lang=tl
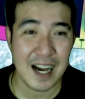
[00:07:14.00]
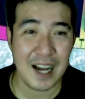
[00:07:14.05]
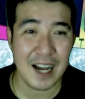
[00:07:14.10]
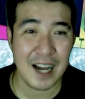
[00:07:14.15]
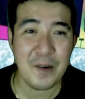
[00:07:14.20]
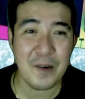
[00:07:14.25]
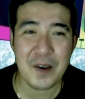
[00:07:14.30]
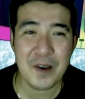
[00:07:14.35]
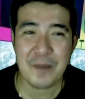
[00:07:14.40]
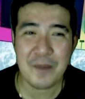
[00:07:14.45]

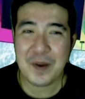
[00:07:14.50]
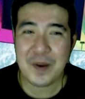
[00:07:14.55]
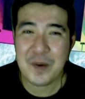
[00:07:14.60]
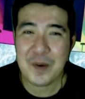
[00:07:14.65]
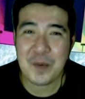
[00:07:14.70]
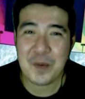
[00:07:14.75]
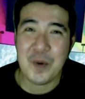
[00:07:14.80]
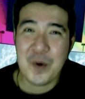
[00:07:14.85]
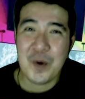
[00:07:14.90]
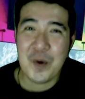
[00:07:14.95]
Ano kayang
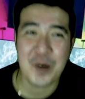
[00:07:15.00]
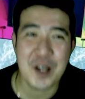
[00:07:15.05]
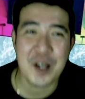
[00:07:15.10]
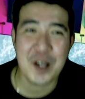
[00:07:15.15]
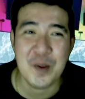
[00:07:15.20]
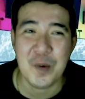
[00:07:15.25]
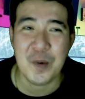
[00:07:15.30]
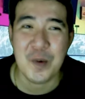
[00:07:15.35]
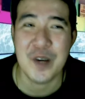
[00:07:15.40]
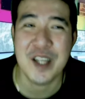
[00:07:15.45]
binubulong ni
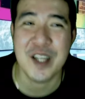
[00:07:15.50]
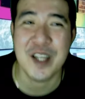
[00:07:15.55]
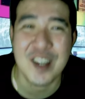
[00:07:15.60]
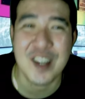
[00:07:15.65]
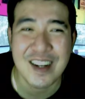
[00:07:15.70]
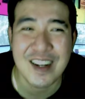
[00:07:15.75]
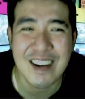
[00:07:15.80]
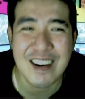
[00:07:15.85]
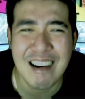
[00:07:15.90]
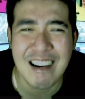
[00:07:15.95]
Tony
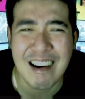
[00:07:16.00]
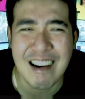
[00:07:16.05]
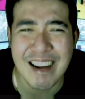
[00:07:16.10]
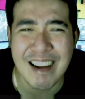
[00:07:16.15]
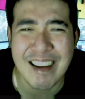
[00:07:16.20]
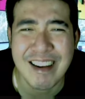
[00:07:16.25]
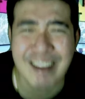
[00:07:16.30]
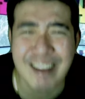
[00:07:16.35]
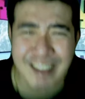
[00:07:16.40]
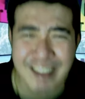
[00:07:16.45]
dyan?
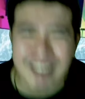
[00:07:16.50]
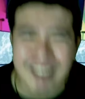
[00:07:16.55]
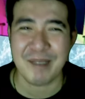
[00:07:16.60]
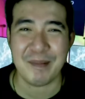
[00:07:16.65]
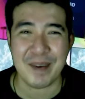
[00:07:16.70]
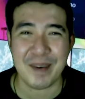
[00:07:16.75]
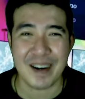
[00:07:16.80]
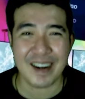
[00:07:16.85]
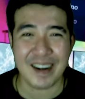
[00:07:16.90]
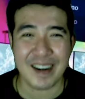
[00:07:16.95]
Nakakainis
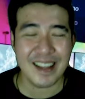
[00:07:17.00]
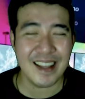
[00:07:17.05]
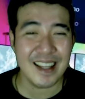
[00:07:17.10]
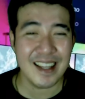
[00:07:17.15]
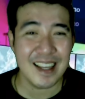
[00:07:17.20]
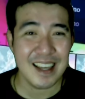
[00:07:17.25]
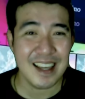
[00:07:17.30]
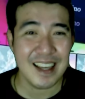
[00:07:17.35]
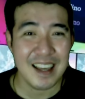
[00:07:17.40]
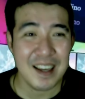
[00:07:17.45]
naman.
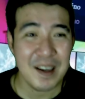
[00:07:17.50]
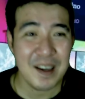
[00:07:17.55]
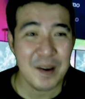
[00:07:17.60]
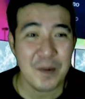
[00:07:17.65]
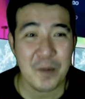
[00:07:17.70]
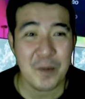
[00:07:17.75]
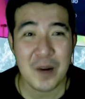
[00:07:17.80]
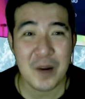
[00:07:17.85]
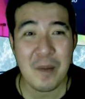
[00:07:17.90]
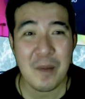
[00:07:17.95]

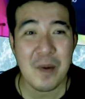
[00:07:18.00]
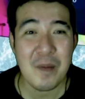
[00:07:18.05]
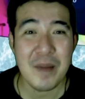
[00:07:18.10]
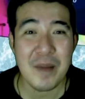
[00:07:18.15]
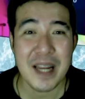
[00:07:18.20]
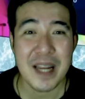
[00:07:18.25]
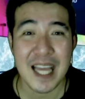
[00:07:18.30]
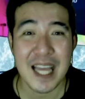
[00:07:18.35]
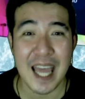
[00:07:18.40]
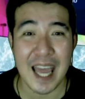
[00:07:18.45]
Wala bang
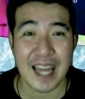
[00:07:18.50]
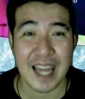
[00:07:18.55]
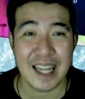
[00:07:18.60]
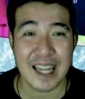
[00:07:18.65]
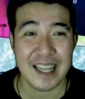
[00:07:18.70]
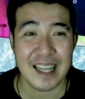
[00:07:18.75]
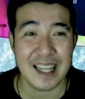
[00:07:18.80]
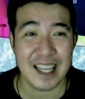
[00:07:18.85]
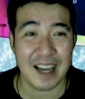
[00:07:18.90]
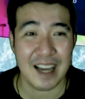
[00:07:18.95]
may
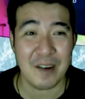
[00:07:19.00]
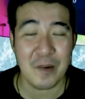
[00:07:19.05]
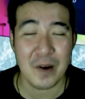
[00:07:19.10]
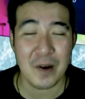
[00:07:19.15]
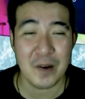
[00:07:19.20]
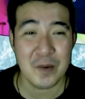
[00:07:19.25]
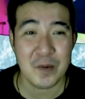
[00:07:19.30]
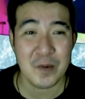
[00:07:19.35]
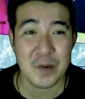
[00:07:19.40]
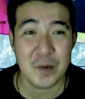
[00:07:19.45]
nag-edit niya kung
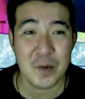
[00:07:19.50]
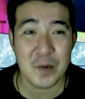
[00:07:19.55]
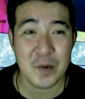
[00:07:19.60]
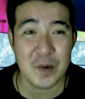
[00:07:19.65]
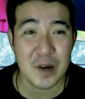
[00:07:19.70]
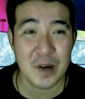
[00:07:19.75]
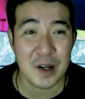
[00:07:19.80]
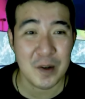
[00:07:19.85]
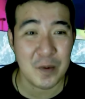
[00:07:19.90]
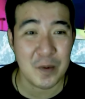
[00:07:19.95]
anong, kung
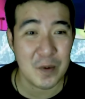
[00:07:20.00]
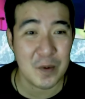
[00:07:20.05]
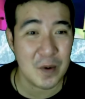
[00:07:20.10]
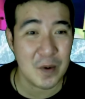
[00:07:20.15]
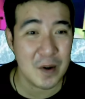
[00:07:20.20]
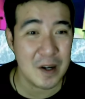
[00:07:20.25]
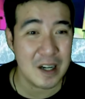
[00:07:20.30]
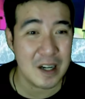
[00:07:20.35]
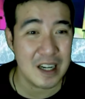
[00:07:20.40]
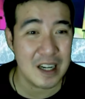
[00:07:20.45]
ano?
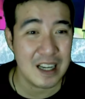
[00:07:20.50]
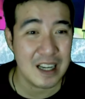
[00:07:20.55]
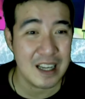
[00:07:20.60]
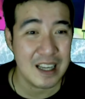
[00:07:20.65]
mo?